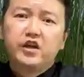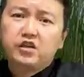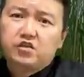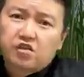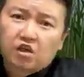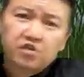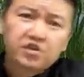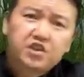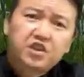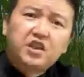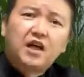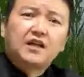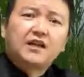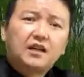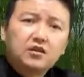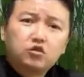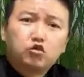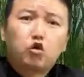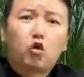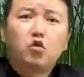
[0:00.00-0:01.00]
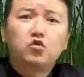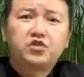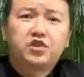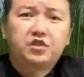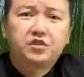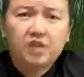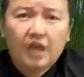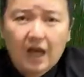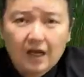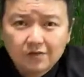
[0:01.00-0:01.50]
이전진하라는
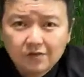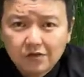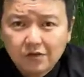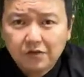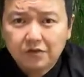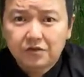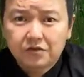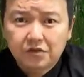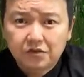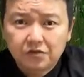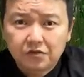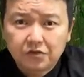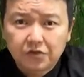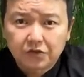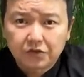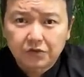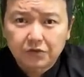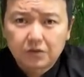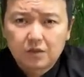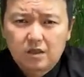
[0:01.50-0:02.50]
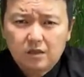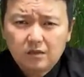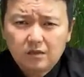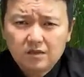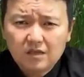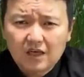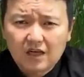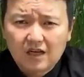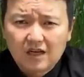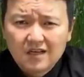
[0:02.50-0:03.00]
손짓을 하는 거였었는데요.
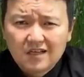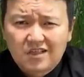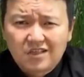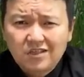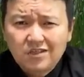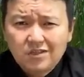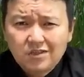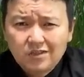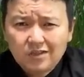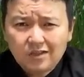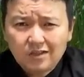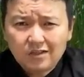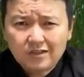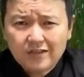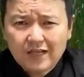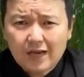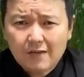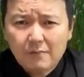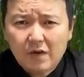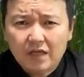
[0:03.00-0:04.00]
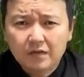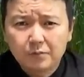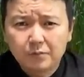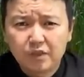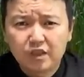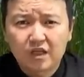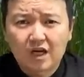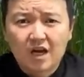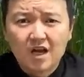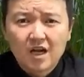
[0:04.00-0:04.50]
그러자 그러자
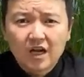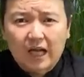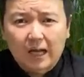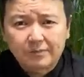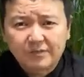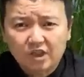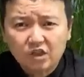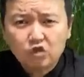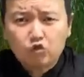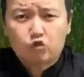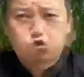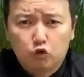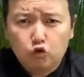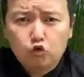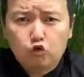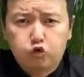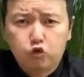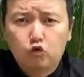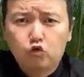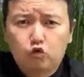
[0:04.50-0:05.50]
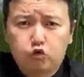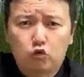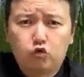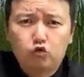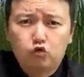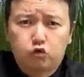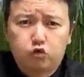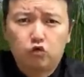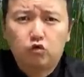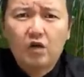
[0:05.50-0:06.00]
말입니다. 갑자기
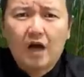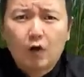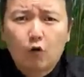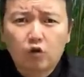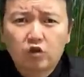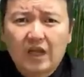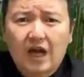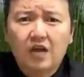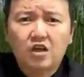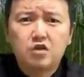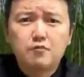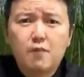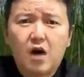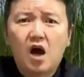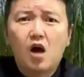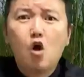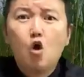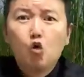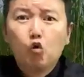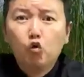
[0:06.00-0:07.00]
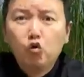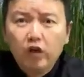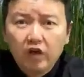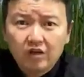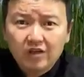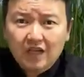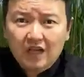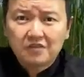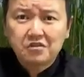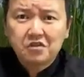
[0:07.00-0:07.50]
구덩구덩구덩구덩 하고 땅이 막
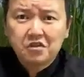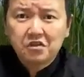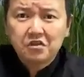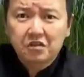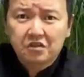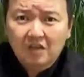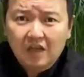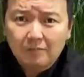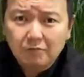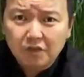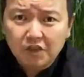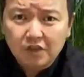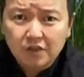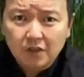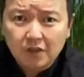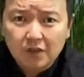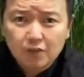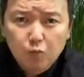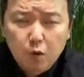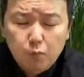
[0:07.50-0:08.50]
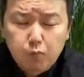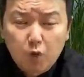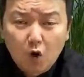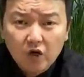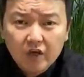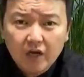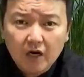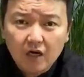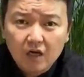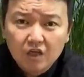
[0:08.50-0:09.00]
울려나는 거였답니다. 뭐
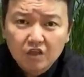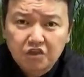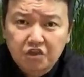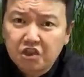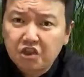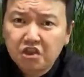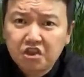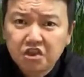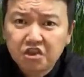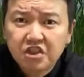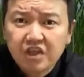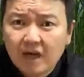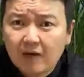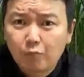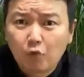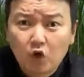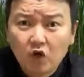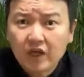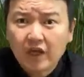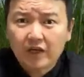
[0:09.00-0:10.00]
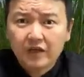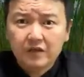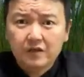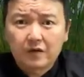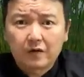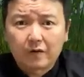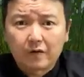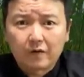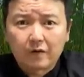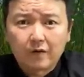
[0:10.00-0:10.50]
뭐야 지진이야 뭐야
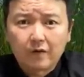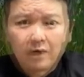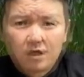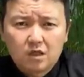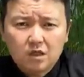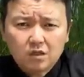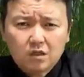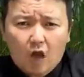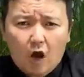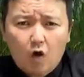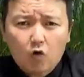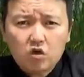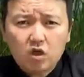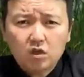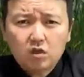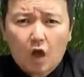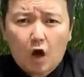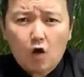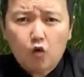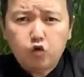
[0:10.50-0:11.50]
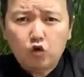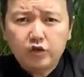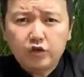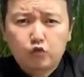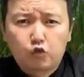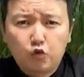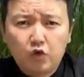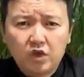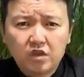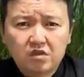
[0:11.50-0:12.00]
이거. 그 타우커 타우의
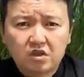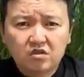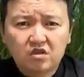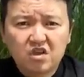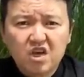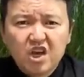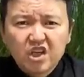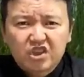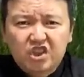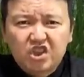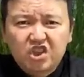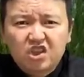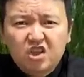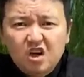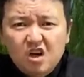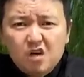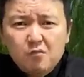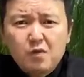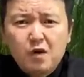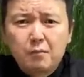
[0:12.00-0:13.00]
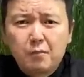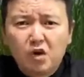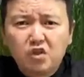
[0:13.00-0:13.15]
그 뒤에서는 시꺼먼